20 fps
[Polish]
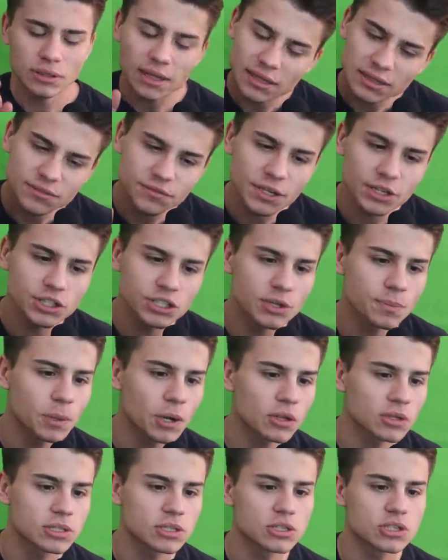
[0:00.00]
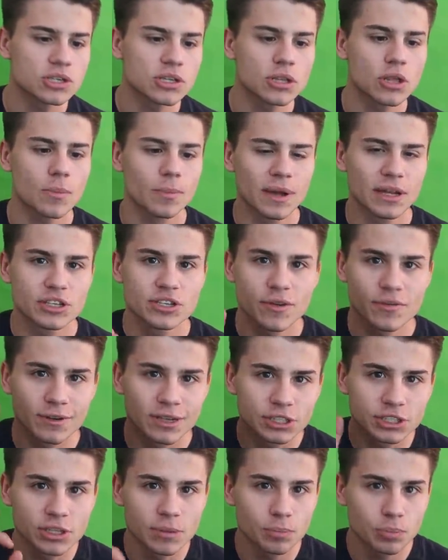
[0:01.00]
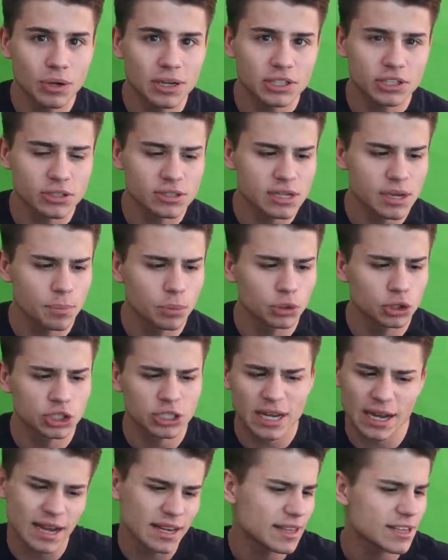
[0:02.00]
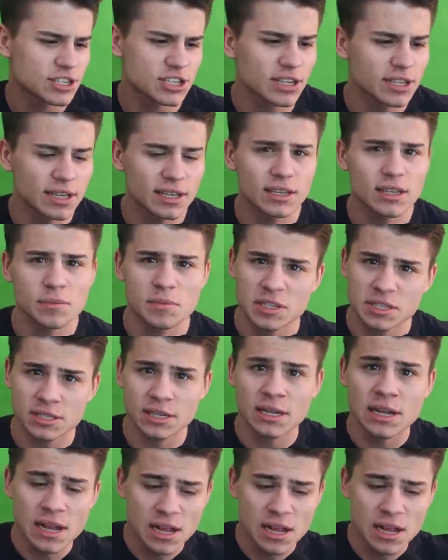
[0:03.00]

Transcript: na 200%, że to będzie właśnie płacząca puszcza, a nie żadne inne miejsce.